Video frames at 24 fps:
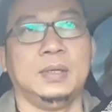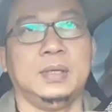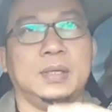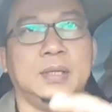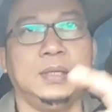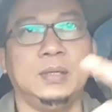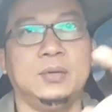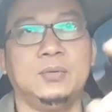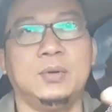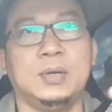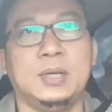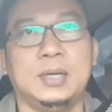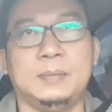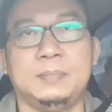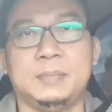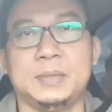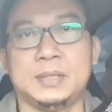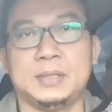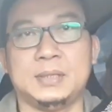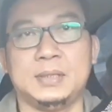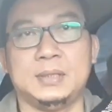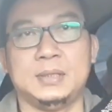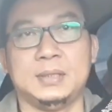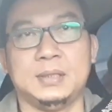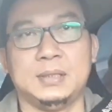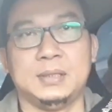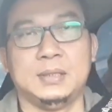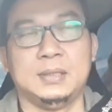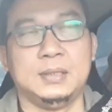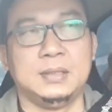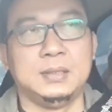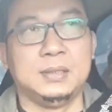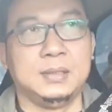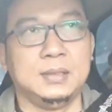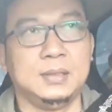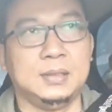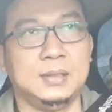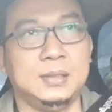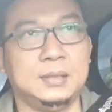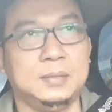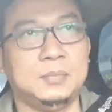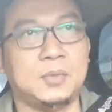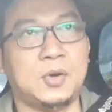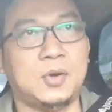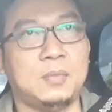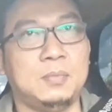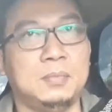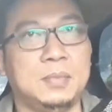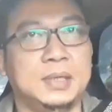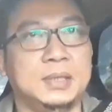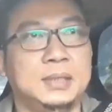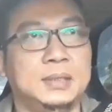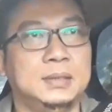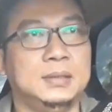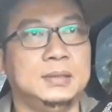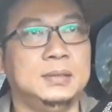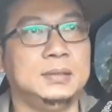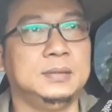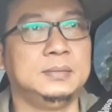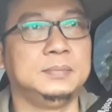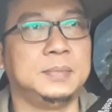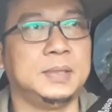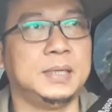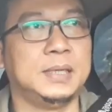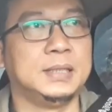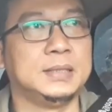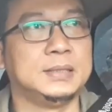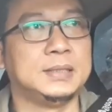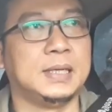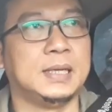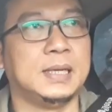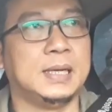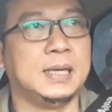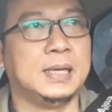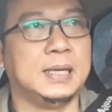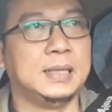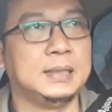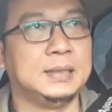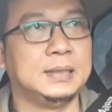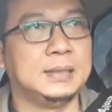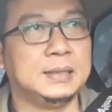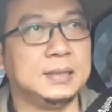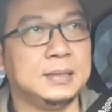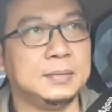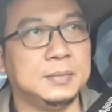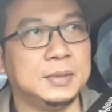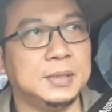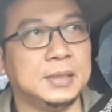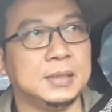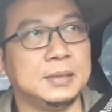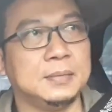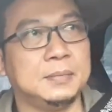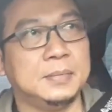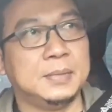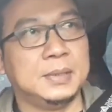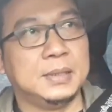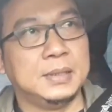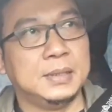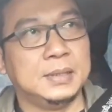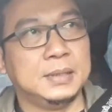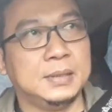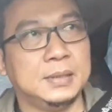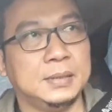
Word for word: jadi gue dapet uh, momen pada saat teman-teman